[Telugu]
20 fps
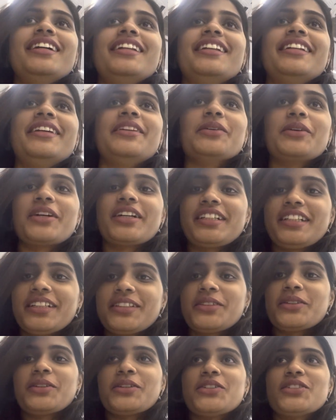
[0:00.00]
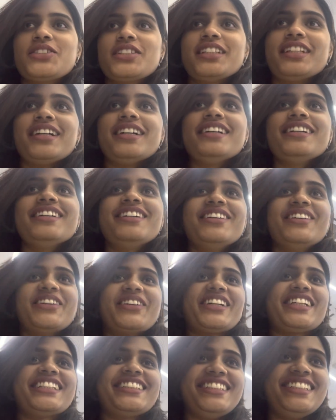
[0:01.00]
నేను ఒకటి అనుకొని వచ్చిన
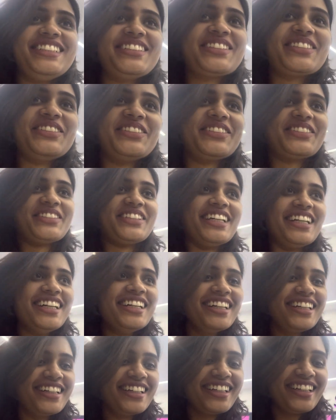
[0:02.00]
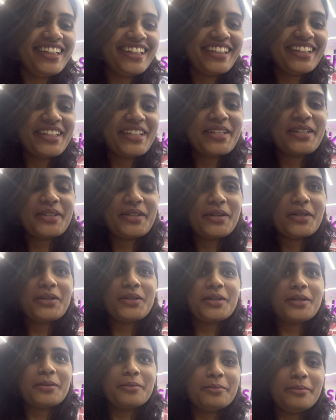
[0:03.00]
ఒకటి తీసుకుంటున్నా
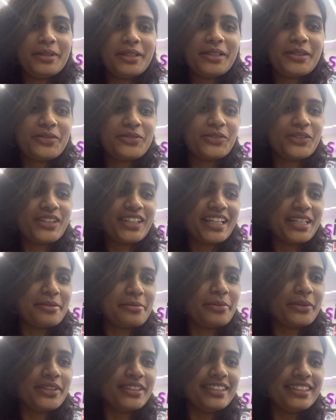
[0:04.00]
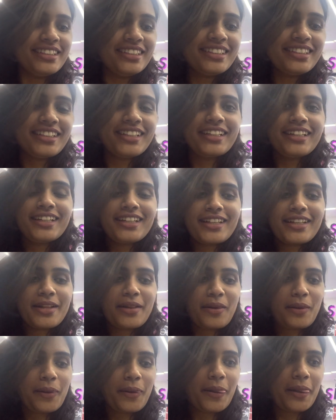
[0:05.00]
బిల్లు ఫుల్ అయిపోయింది
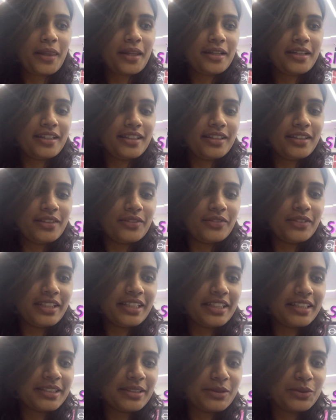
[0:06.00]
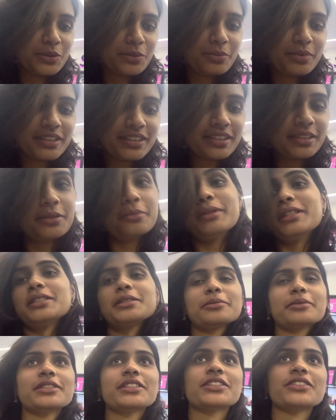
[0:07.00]
వీళ్ళు ఇక్కడ చూపిస్తారు మంచి
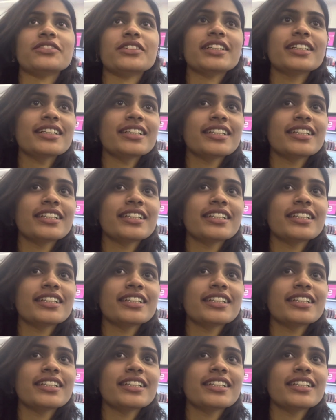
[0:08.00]
మంచివి